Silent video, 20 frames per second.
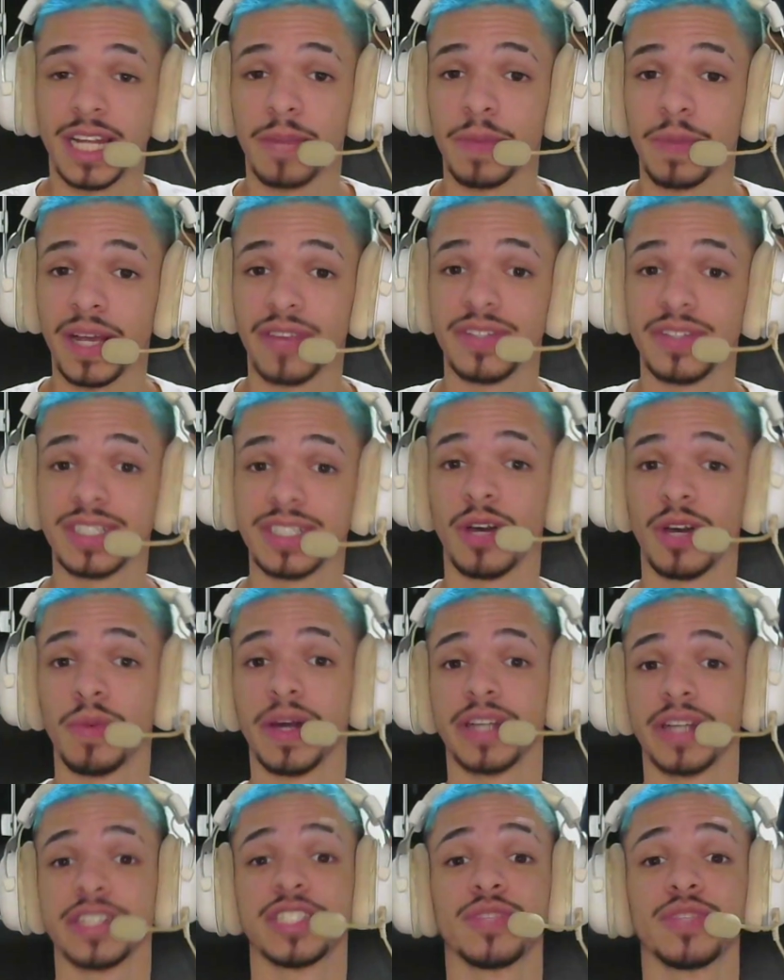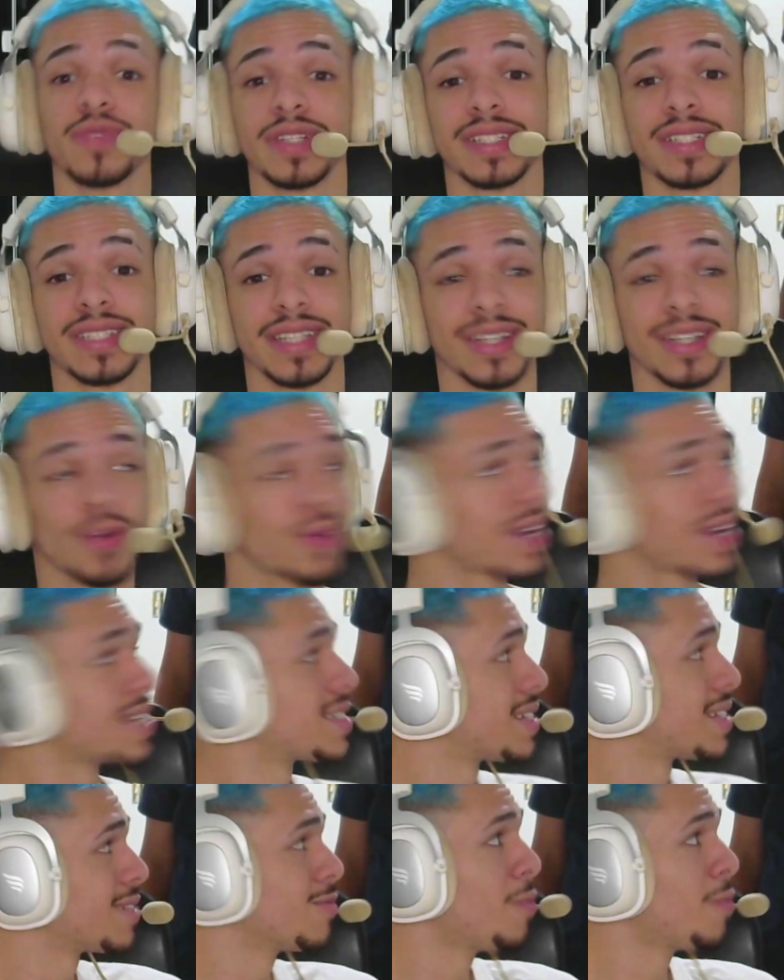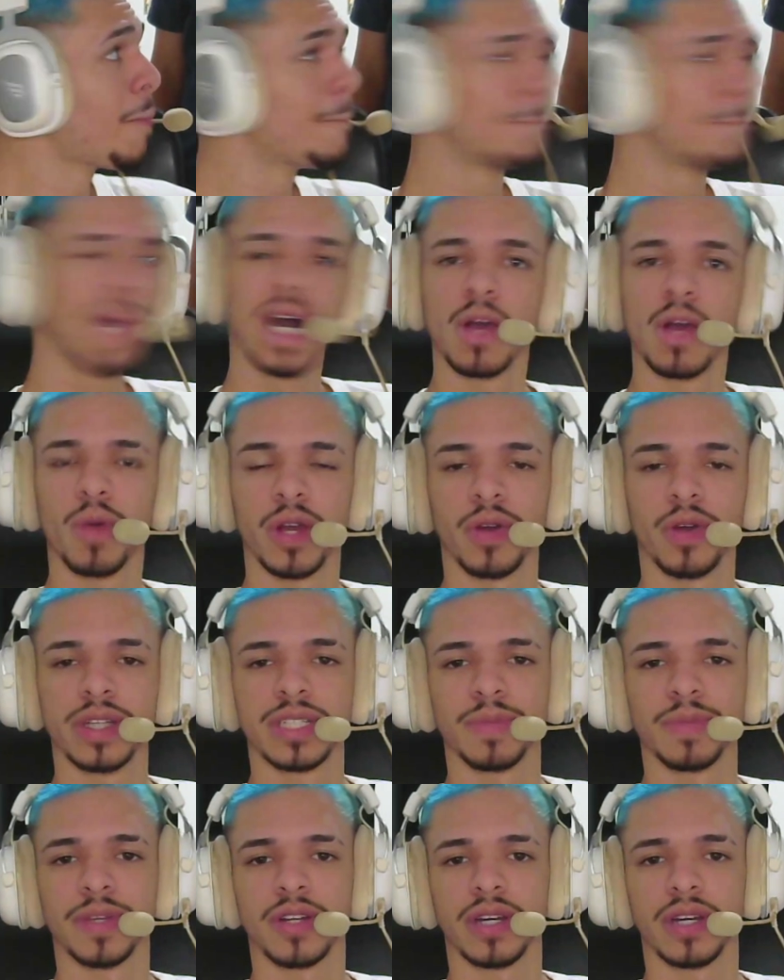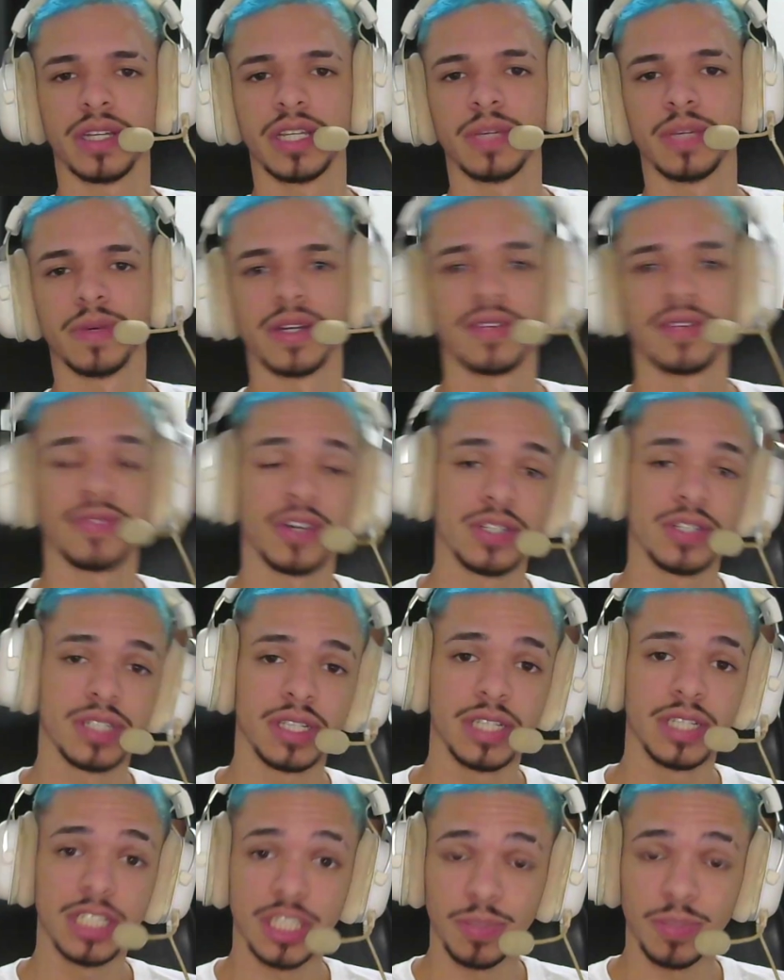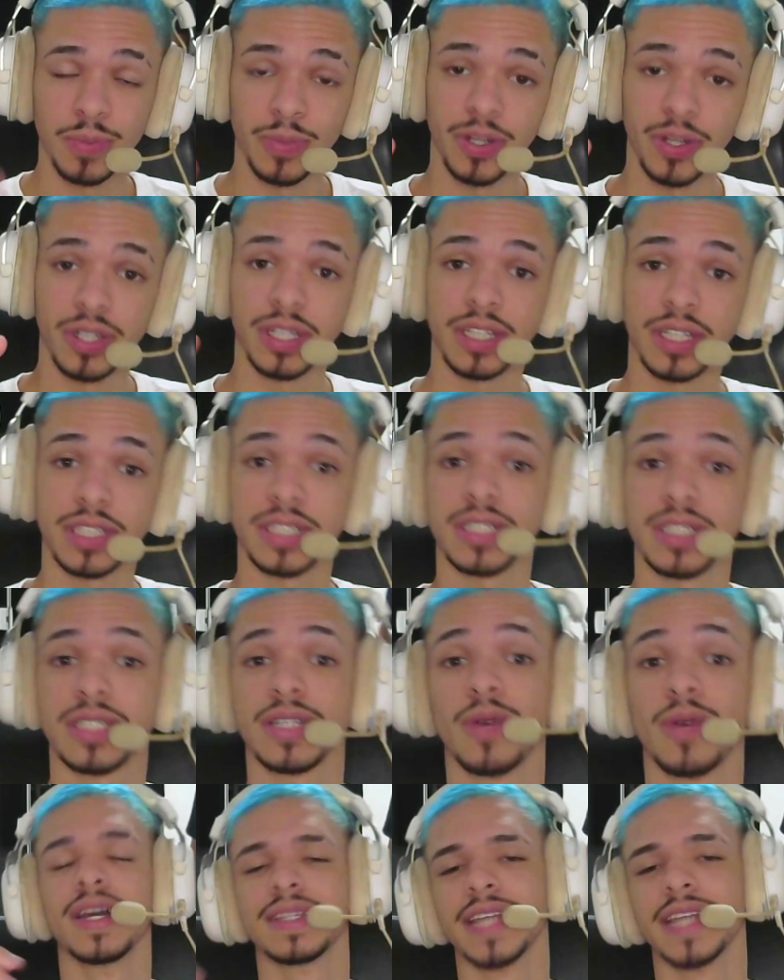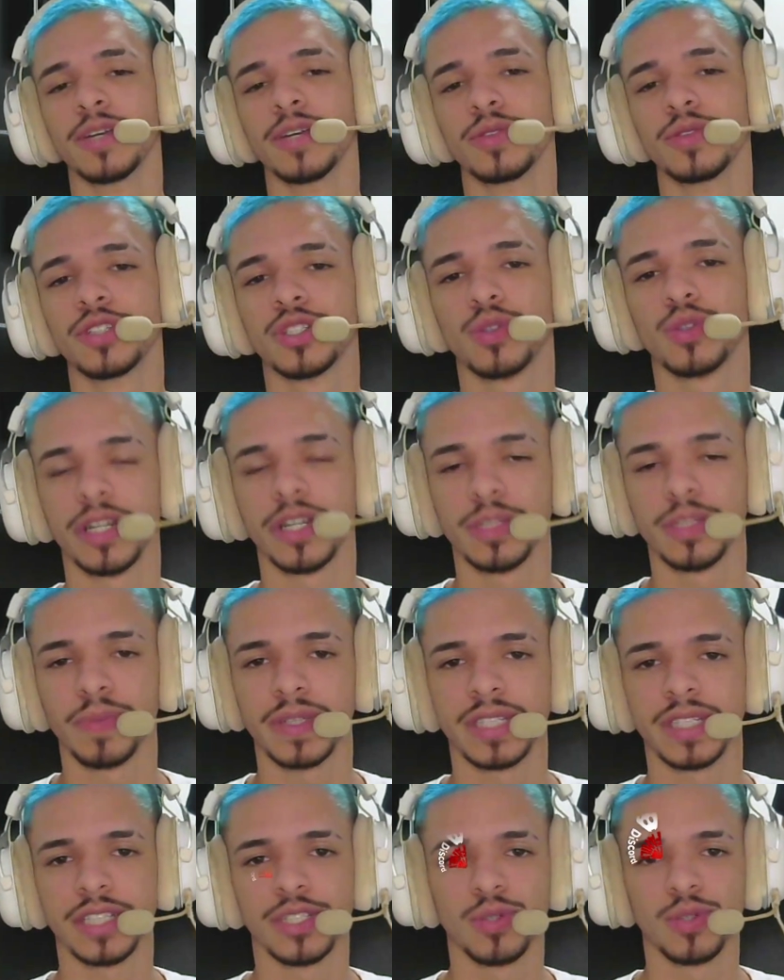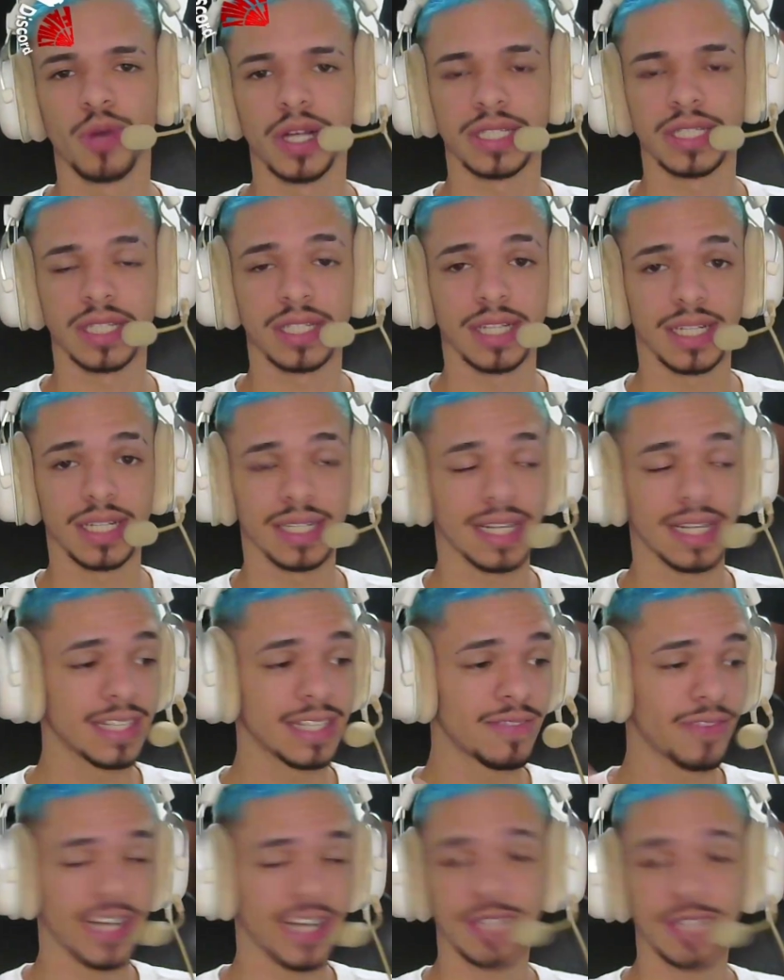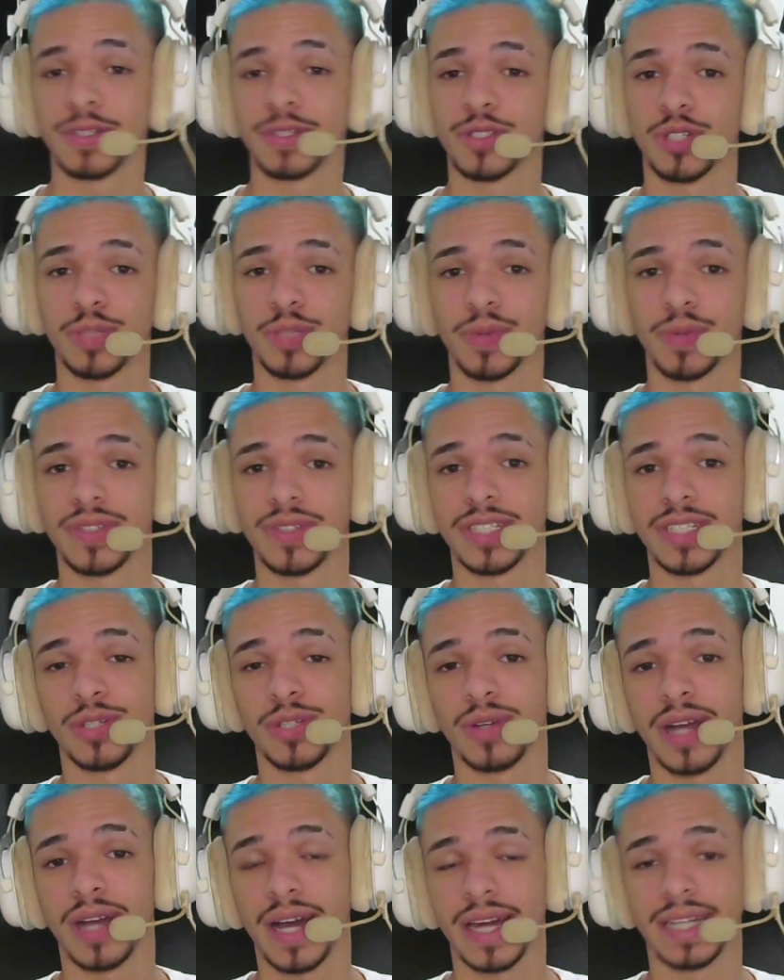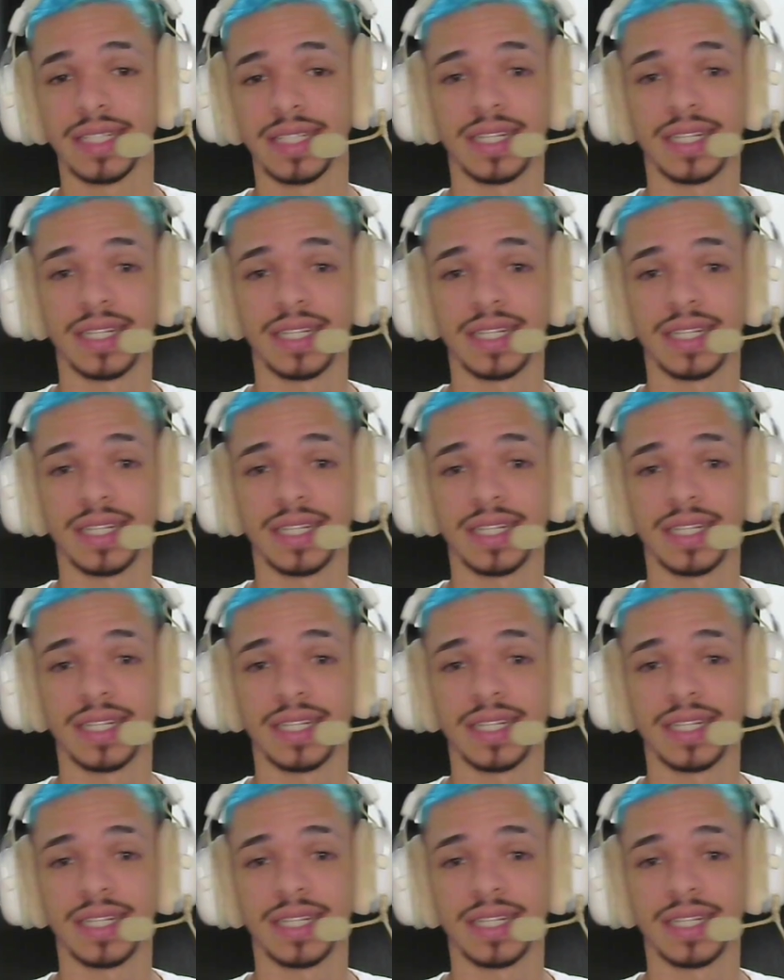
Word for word: pega a visão, mano. Se você não quer ser um pango igual esse menor aqui, mano, faz o seguinte. Primeiro link na descrição tem o Discord do P7 God, tá ligado? Lá tem várias pessoas pra vocês jogarem, tá